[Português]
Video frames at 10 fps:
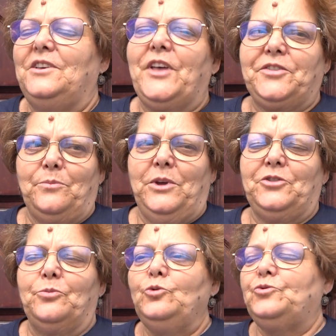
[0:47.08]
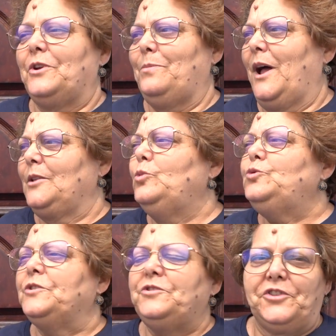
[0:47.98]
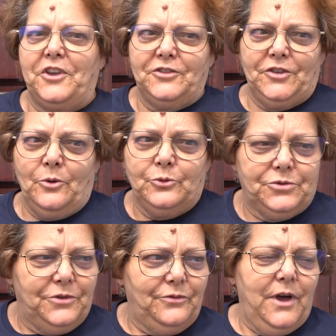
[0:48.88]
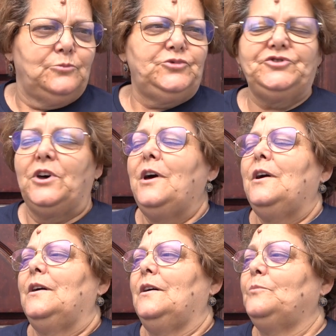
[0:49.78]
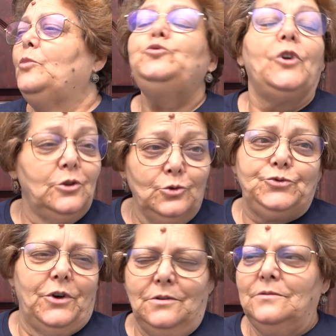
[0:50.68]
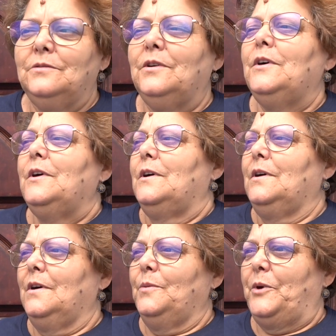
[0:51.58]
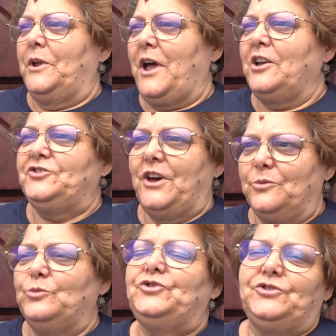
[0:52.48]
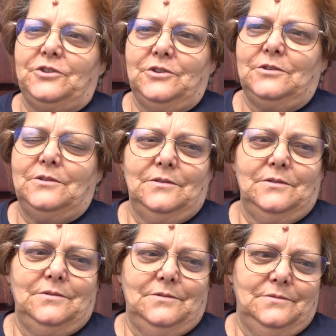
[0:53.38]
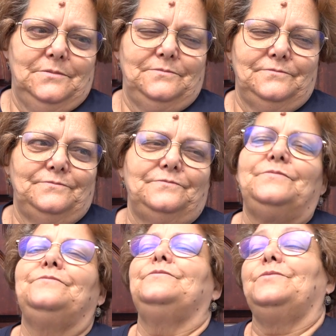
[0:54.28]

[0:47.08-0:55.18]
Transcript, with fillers: Exatamente, muito trabalho, muita dedicação que tivemos, uh, muita luta. para arranjarmos a festa